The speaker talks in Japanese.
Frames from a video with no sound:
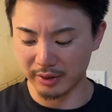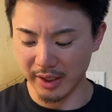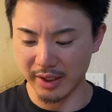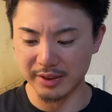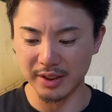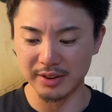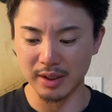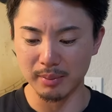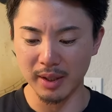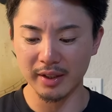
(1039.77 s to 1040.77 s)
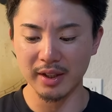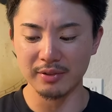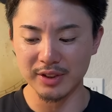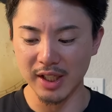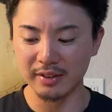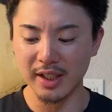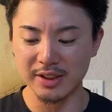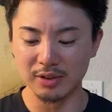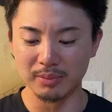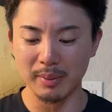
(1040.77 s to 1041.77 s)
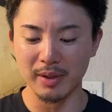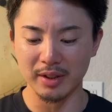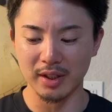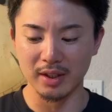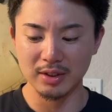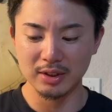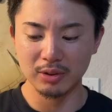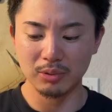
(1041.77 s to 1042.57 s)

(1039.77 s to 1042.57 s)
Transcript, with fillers: タイガースからしたら負けてるんで3対1の場面で、